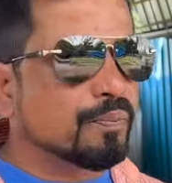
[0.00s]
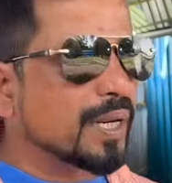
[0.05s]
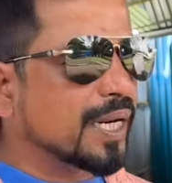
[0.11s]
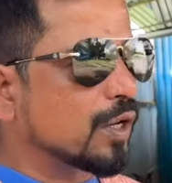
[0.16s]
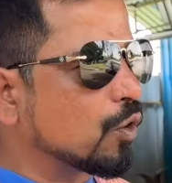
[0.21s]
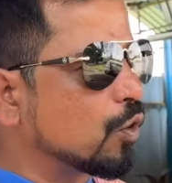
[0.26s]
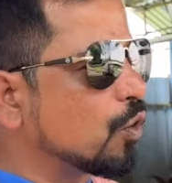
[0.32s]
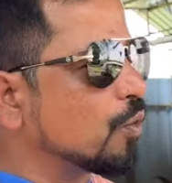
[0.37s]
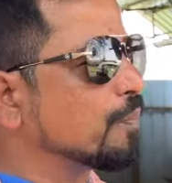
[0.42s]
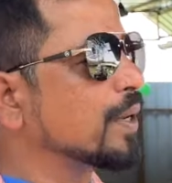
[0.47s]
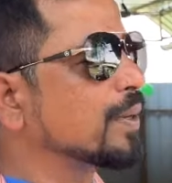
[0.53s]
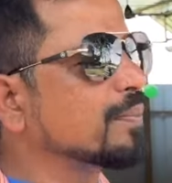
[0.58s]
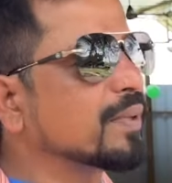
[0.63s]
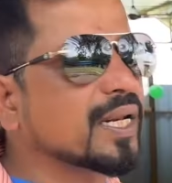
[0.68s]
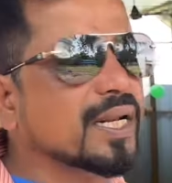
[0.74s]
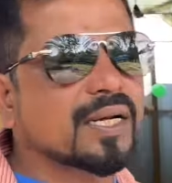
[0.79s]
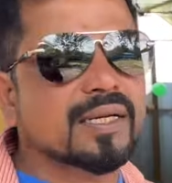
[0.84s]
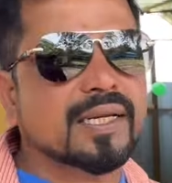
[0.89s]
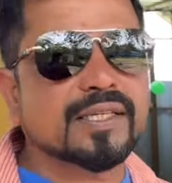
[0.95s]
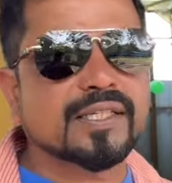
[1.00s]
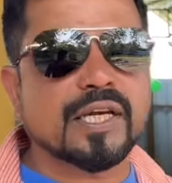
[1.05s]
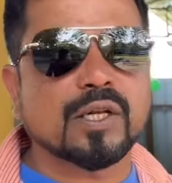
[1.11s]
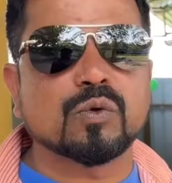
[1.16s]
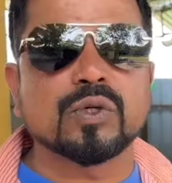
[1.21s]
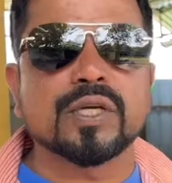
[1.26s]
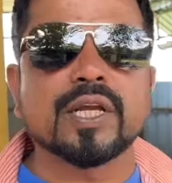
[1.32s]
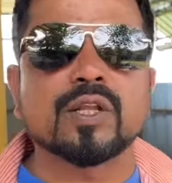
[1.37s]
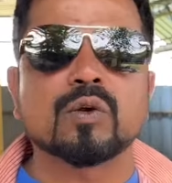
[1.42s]
मैंने ओपन में रखना
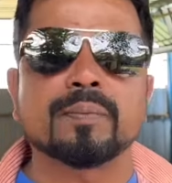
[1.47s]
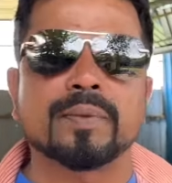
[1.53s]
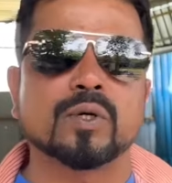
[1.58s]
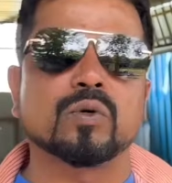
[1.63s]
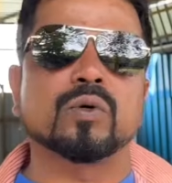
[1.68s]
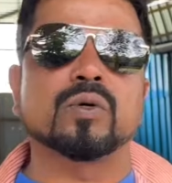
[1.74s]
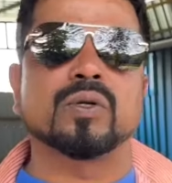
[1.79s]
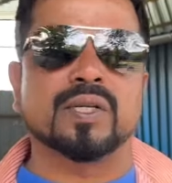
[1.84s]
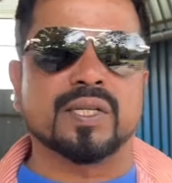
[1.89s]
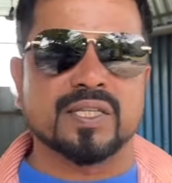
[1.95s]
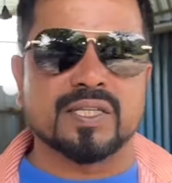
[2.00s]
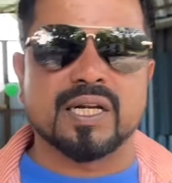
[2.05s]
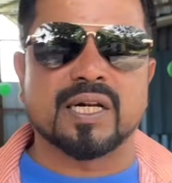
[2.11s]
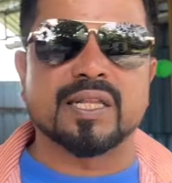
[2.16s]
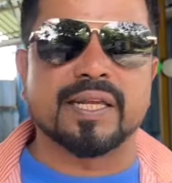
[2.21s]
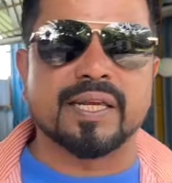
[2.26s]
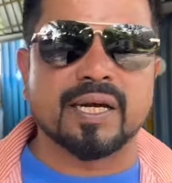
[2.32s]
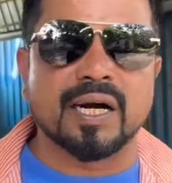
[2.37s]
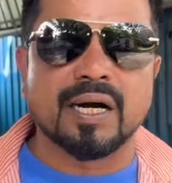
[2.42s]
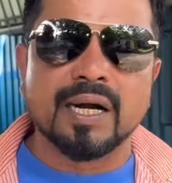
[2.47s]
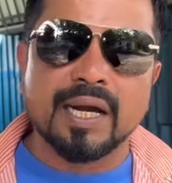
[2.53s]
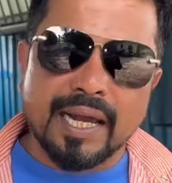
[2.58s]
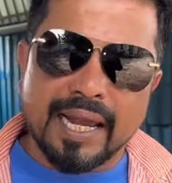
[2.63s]
चालू किया तो मेरे को रिजल्ट दिखा